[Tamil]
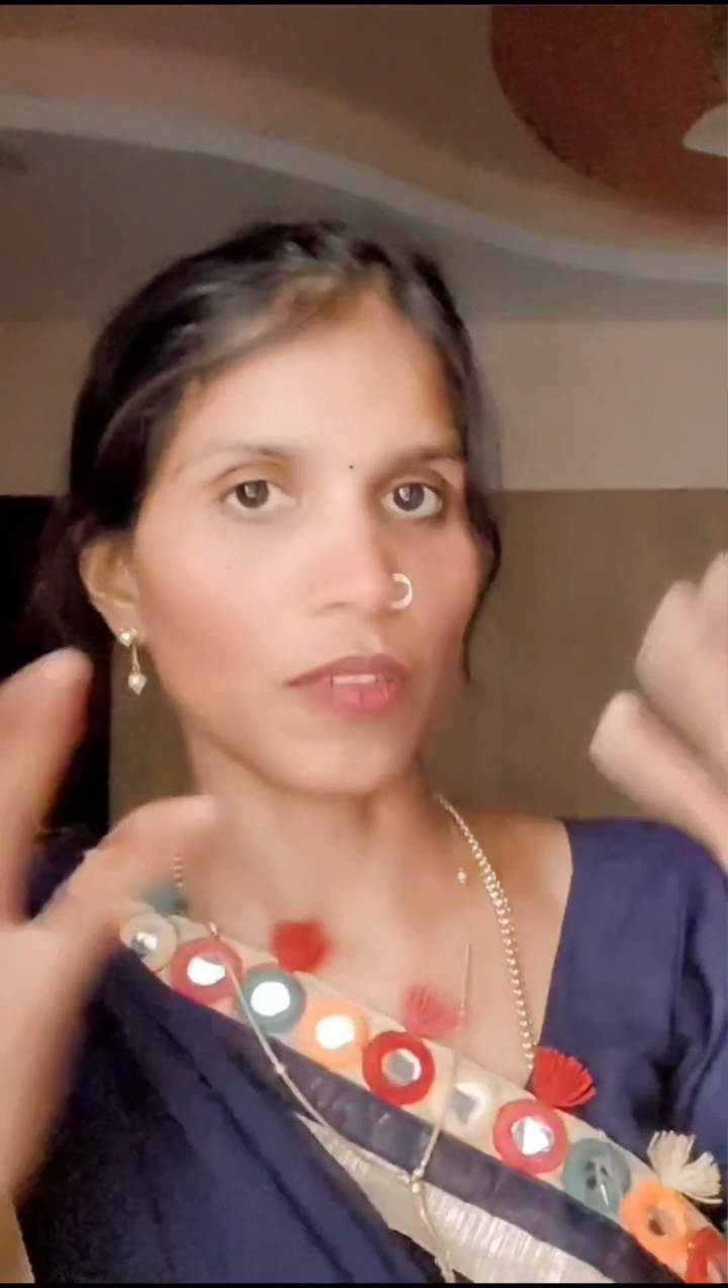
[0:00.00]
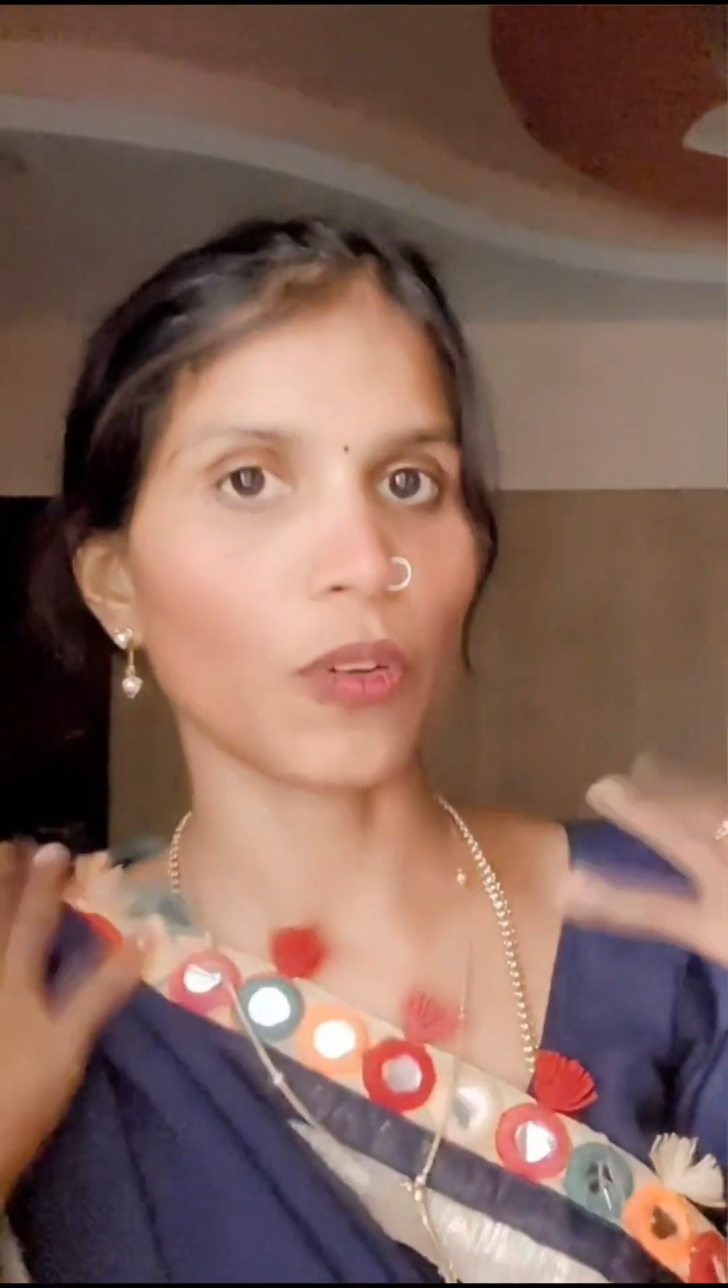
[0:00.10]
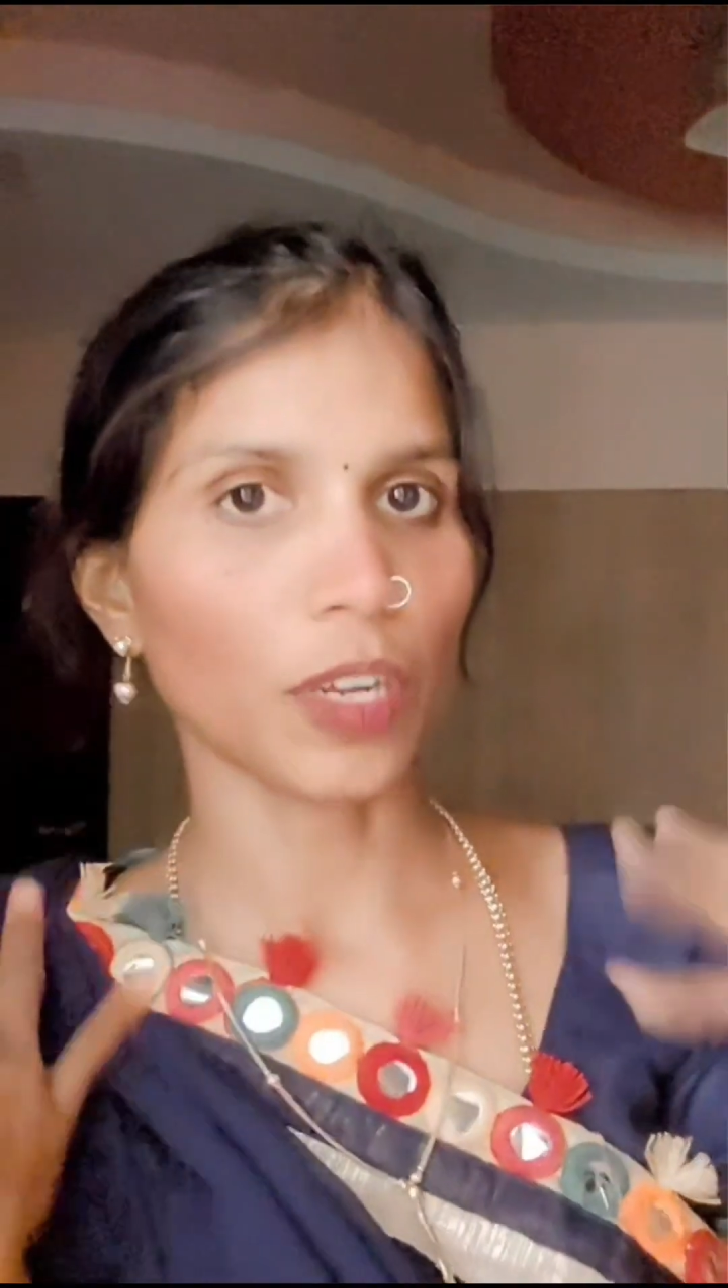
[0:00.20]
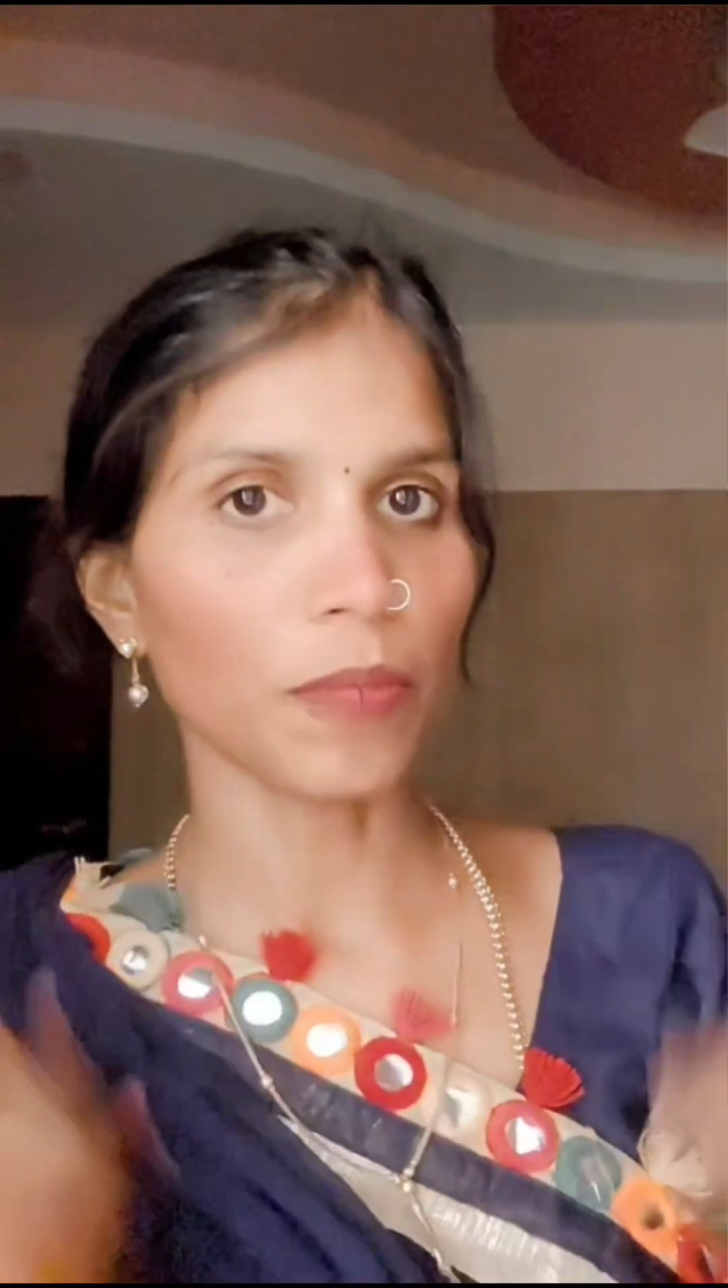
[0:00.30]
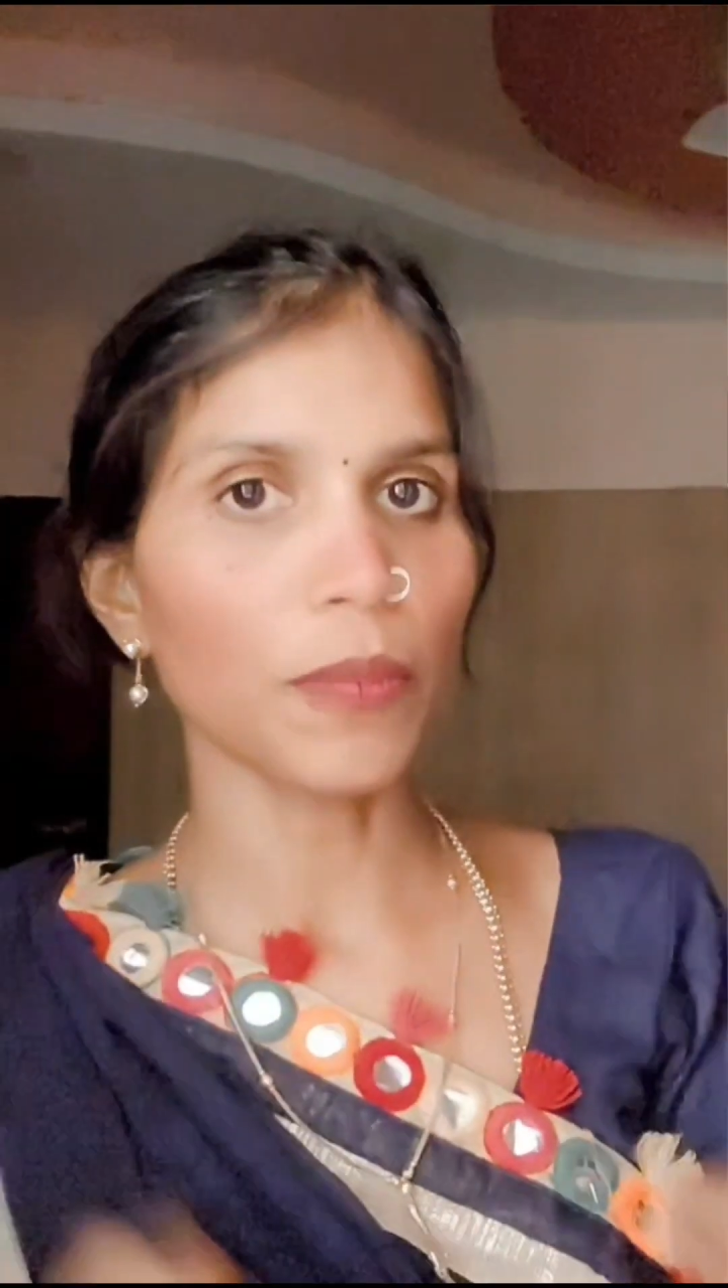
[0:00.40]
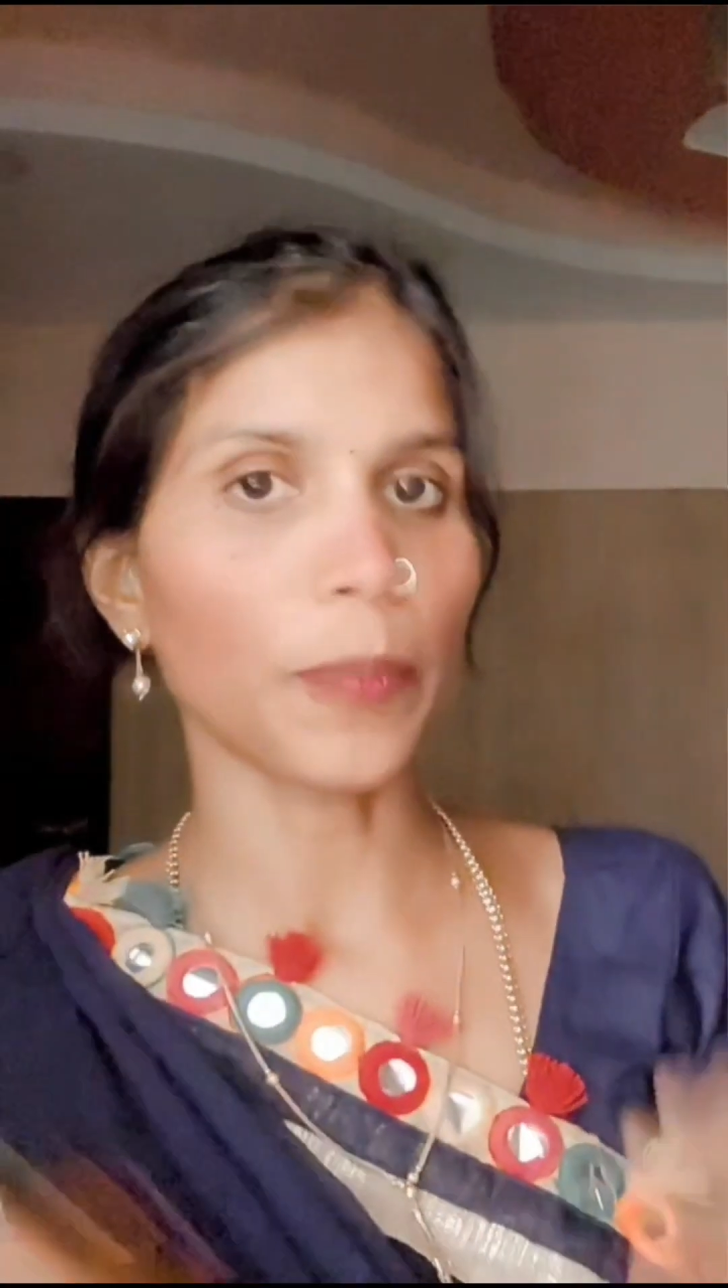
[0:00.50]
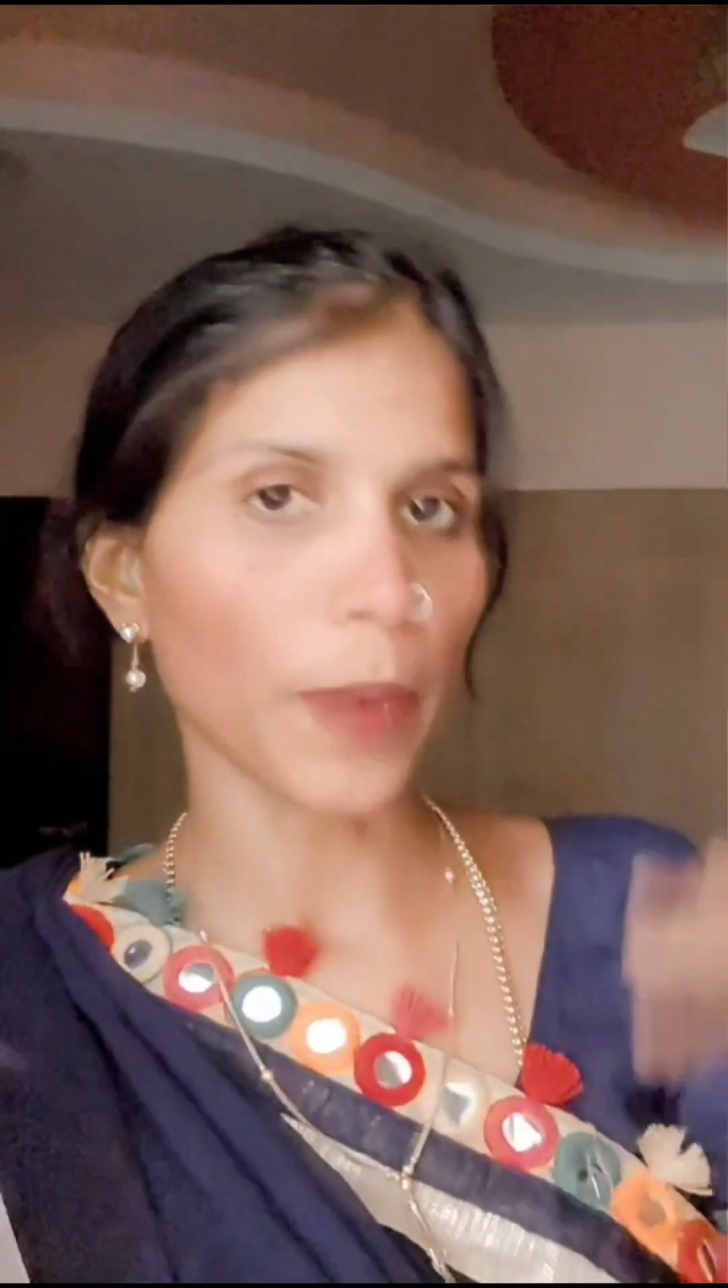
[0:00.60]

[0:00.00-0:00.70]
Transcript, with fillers: உடம்பு